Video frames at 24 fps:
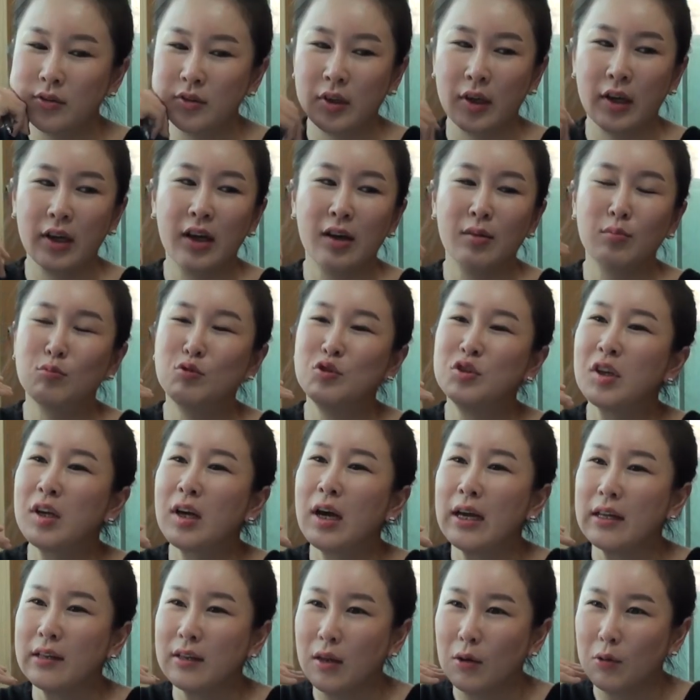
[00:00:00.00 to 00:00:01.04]
어, 제가
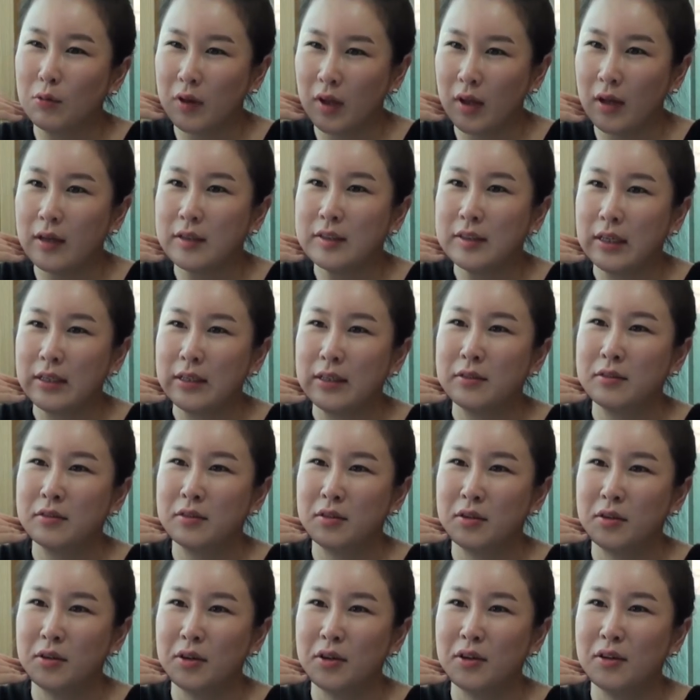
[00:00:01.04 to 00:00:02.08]
문제가 있다고 생각하지
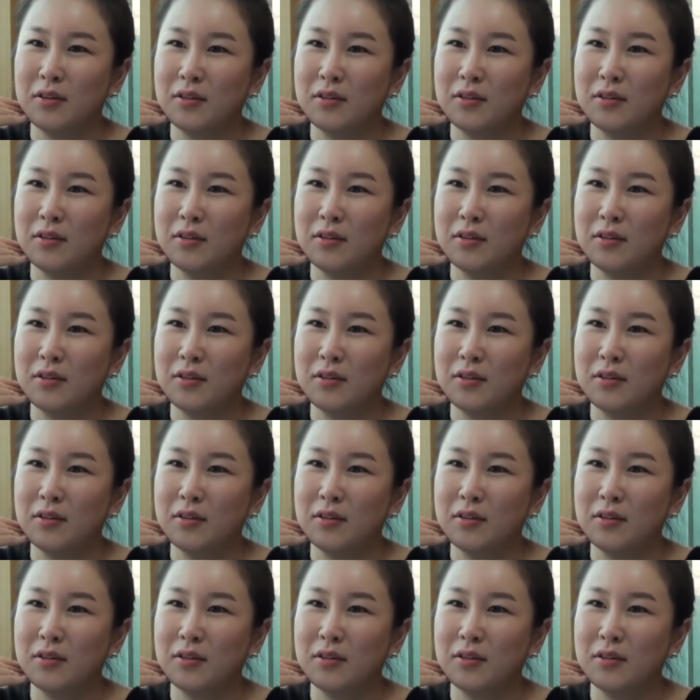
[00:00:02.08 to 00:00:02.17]
않았어요.